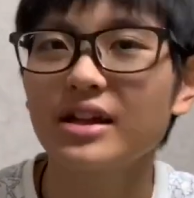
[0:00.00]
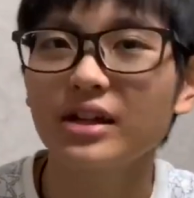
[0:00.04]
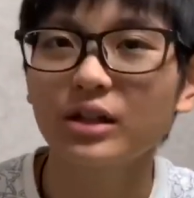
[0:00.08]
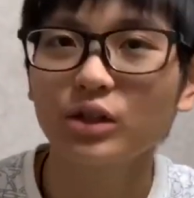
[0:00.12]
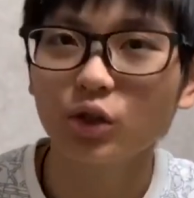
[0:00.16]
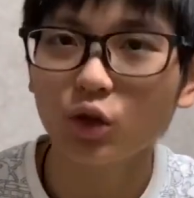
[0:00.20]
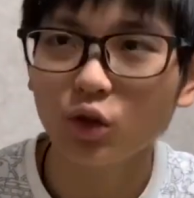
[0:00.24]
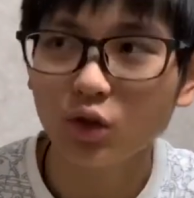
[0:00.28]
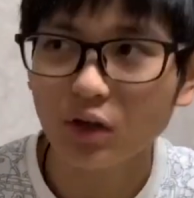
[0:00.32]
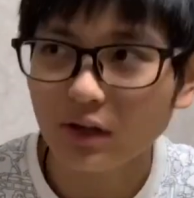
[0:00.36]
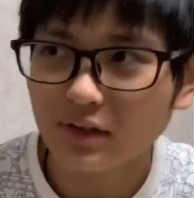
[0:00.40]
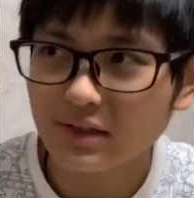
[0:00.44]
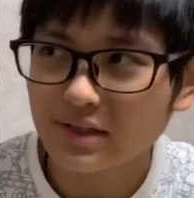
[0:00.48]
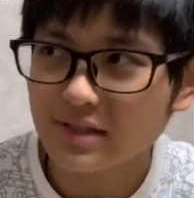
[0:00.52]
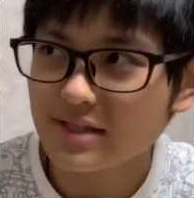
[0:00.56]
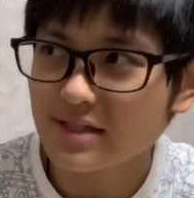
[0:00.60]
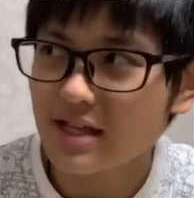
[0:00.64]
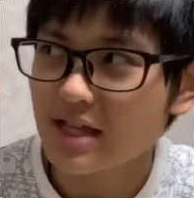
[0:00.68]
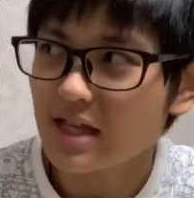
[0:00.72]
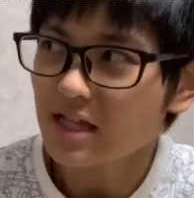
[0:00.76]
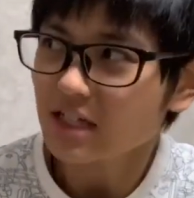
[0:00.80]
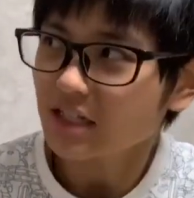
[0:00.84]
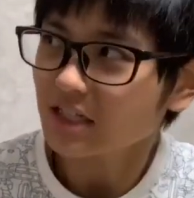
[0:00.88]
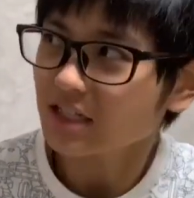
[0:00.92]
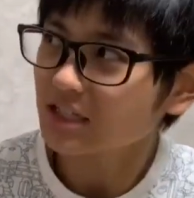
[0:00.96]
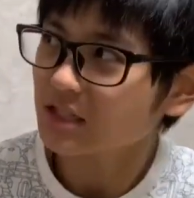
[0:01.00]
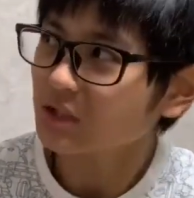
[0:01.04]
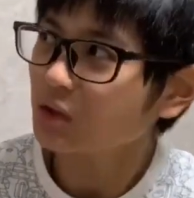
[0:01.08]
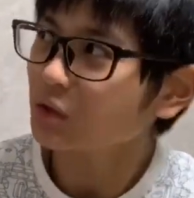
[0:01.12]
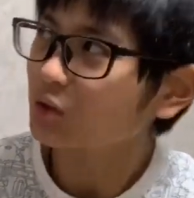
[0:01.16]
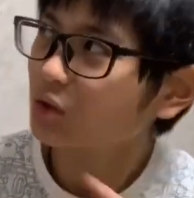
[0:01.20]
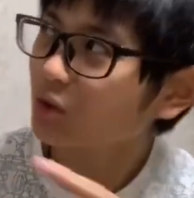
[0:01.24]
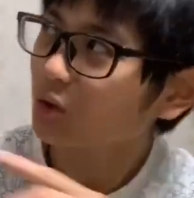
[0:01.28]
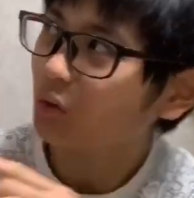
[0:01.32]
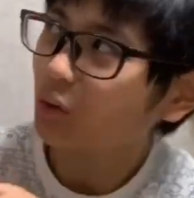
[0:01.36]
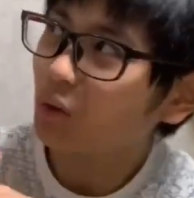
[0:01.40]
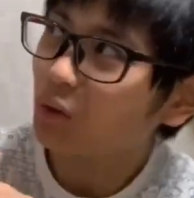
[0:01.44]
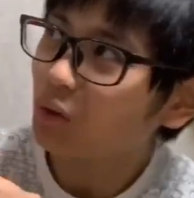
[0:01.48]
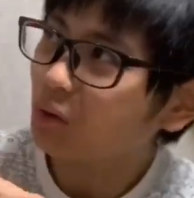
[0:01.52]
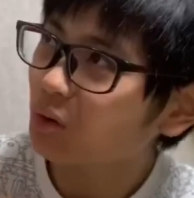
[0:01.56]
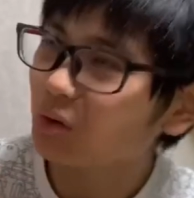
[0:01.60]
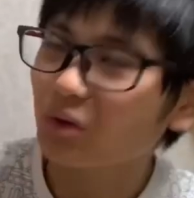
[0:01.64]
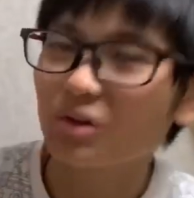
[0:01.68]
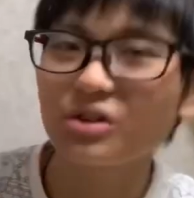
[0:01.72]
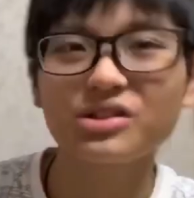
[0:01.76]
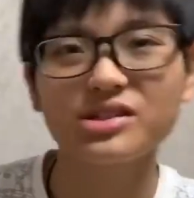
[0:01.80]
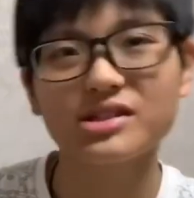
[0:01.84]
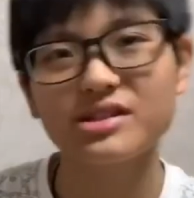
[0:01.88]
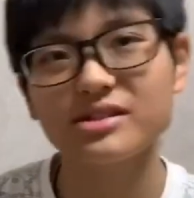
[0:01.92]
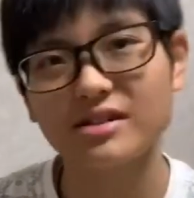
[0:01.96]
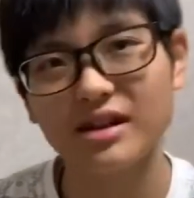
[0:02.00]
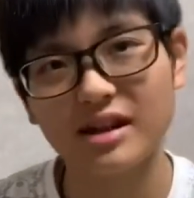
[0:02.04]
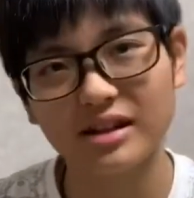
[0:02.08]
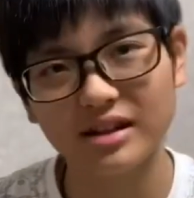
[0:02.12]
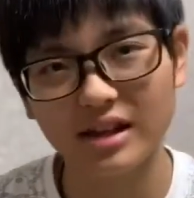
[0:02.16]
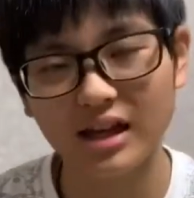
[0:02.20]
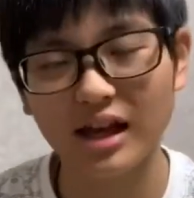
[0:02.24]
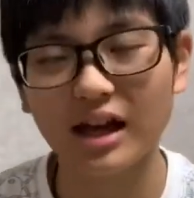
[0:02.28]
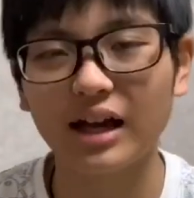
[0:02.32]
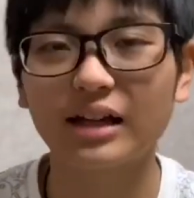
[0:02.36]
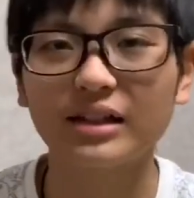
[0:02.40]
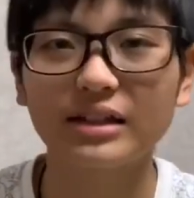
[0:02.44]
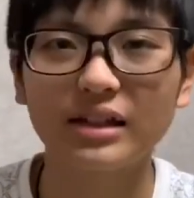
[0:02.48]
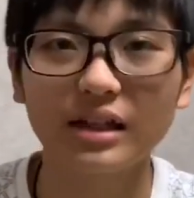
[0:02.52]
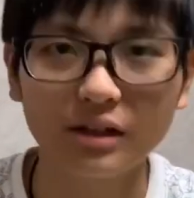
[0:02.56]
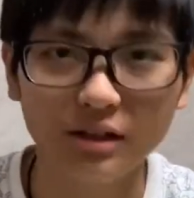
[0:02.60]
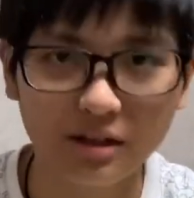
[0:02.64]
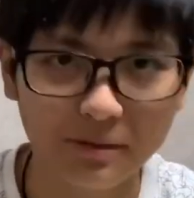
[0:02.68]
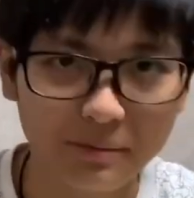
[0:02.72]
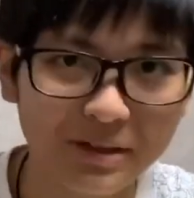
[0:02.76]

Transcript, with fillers: 動画をですね、昨日の午後6時ぐらいに上げたので、